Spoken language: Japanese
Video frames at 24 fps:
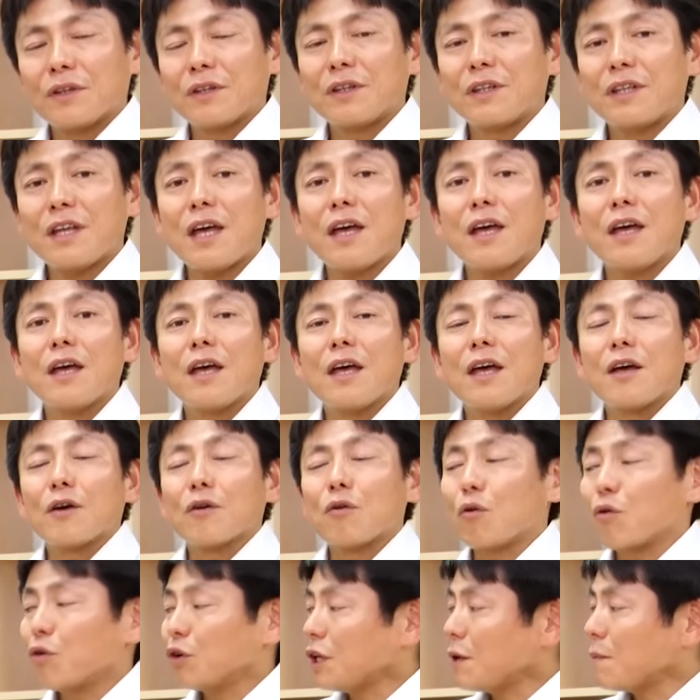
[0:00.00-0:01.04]
で
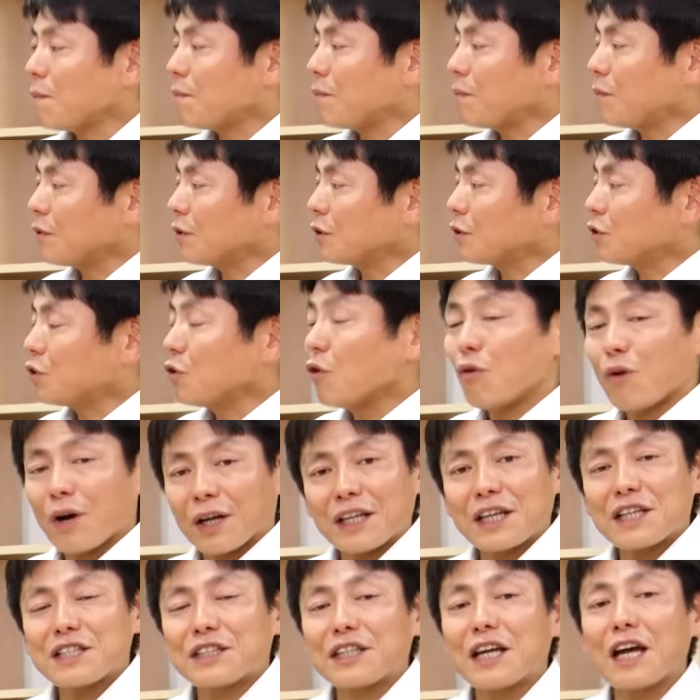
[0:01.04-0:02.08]
ここで今日お
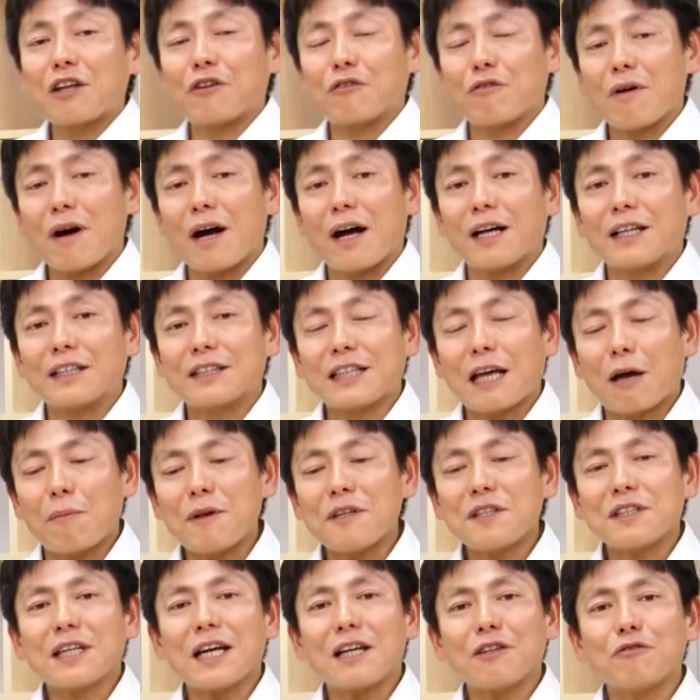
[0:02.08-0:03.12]
話したいのは、差
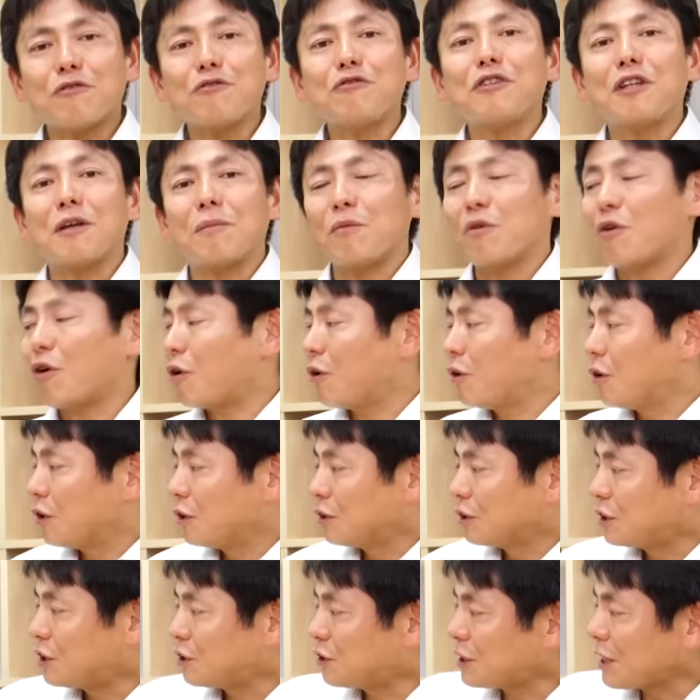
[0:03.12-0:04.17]
別化といっても
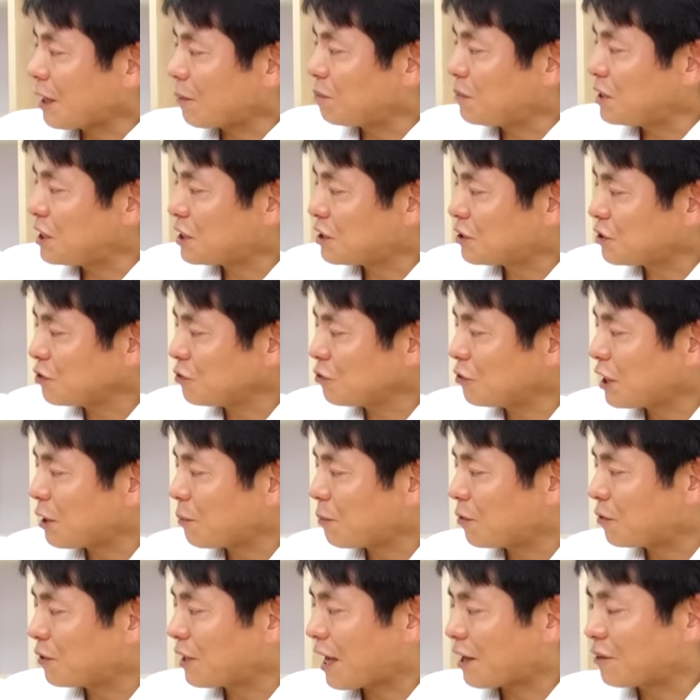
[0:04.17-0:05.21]
実はみっつの
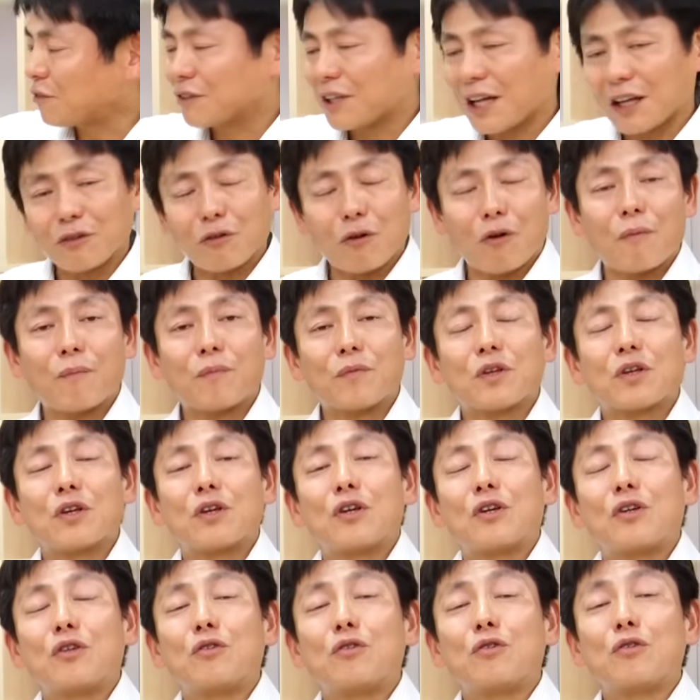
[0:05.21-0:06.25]
レベルであるんだと
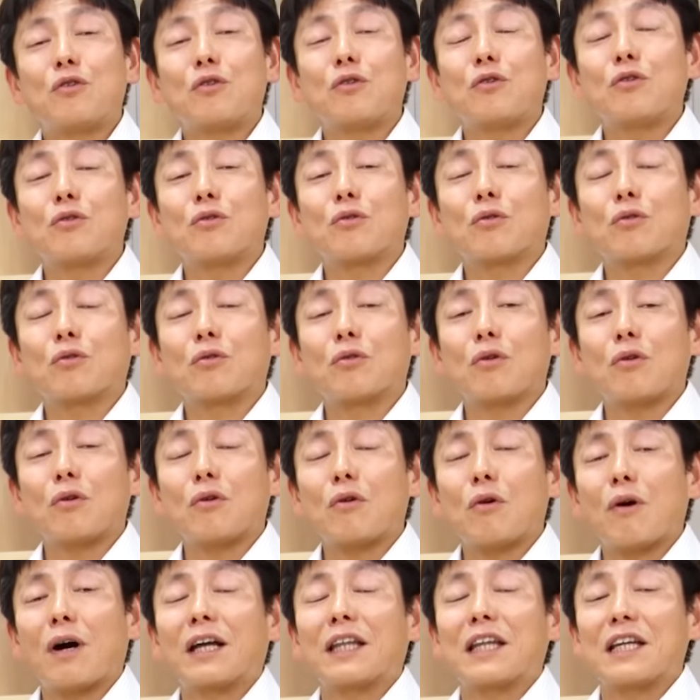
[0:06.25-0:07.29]
いうところ
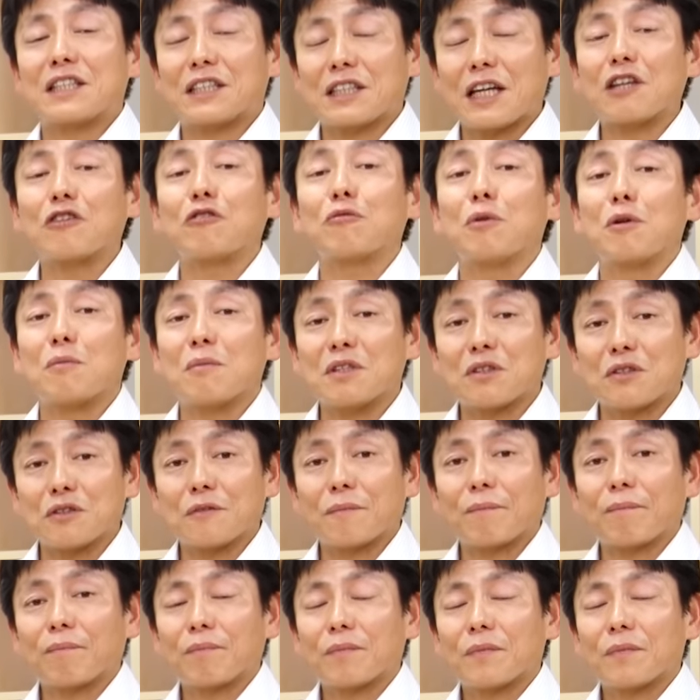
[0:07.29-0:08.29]
をお話したいと思います。